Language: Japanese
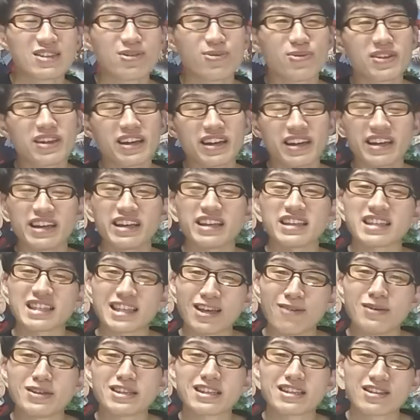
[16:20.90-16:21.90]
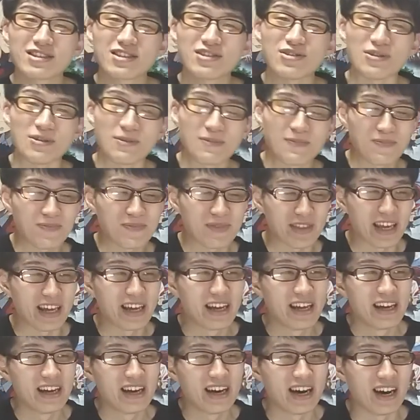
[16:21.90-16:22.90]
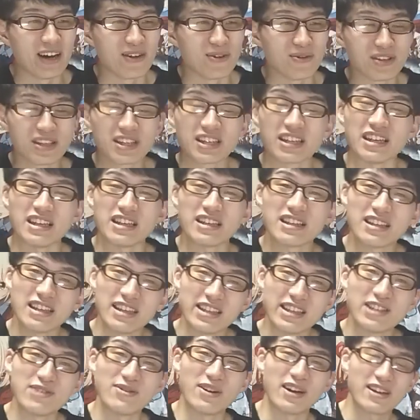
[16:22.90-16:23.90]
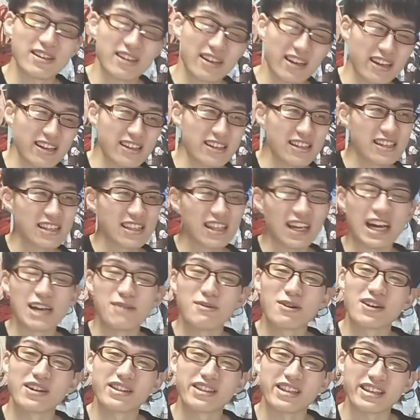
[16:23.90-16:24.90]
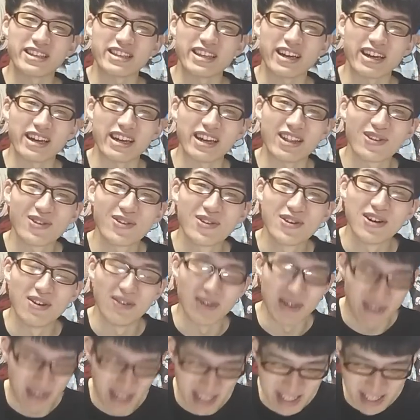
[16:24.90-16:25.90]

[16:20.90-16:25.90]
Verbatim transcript: それだけ凄まじすぎるねあの2期1話開幕があったんじゃないかなと思いま